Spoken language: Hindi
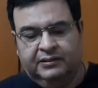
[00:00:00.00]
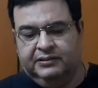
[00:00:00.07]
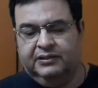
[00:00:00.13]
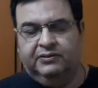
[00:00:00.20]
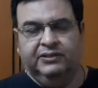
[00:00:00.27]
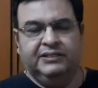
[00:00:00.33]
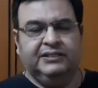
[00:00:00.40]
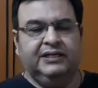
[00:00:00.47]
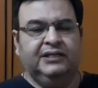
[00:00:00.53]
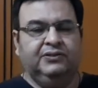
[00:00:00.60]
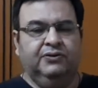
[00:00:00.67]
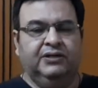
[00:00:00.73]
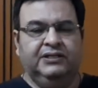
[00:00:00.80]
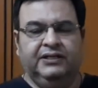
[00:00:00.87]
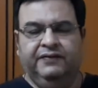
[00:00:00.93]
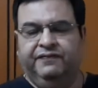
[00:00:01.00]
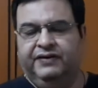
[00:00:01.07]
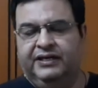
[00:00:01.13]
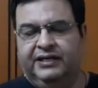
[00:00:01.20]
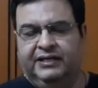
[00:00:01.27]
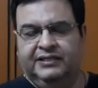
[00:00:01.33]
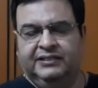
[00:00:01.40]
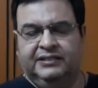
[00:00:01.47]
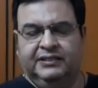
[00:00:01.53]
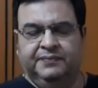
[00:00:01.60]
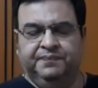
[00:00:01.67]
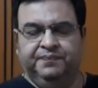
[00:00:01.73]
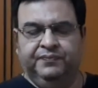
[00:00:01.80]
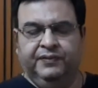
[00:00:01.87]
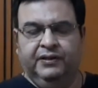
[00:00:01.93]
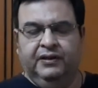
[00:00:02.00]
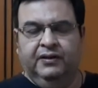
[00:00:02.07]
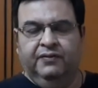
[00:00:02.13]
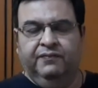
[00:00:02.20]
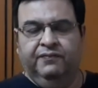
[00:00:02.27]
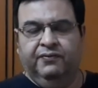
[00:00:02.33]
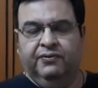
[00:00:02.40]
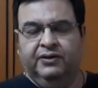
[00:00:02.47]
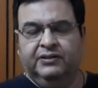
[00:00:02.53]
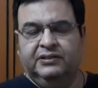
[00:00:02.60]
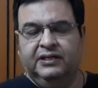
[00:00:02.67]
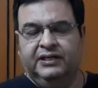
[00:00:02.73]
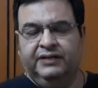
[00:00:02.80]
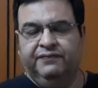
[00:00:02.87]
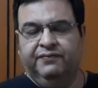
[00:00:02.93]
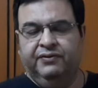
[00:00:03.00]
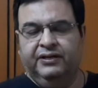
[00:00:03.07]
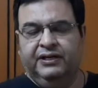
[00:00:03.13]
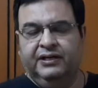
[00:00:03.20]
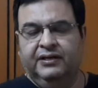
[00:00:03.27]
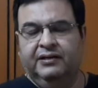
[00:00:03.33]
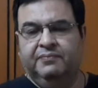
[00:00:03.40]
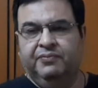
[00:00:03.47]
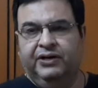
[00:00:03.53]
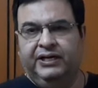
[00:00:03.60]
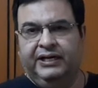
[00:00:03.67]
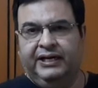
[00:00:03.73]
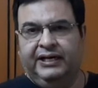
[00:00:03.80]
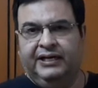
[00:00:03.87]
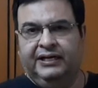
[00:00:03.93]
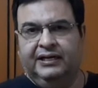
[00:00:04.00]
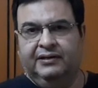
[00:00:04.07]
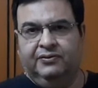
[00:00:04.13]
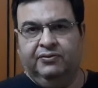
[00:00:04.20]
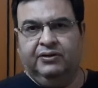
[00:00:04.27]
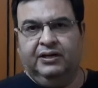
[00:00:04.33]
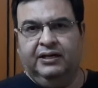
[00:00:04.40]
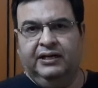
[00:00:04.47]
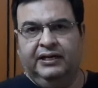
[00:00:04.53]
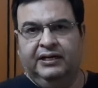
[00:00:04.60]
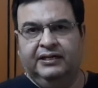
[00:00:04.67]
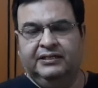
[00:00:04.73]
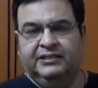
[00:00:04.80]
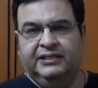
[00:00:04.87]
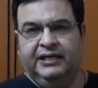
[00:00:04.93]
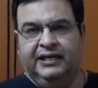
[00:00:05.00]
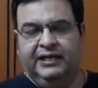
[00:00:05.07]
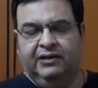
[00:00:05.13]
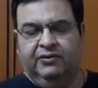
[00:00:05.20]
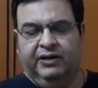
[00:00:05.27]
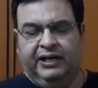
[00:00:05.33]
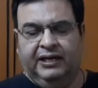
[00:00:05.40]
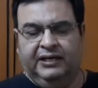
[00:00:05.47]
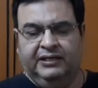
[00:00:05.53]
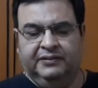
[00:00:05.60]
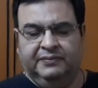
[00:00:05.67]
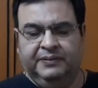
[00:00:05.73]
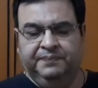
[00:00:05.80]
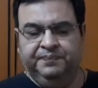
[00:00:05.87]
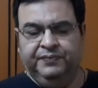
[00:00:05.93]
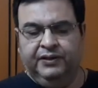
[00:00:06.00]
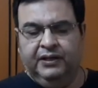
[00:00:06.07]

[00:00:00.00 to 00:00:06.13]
चलो इसके थोड़ा सा डिफरेंट है इससे 434.8 टोटल एनर्जी है किलो कैलोरीज में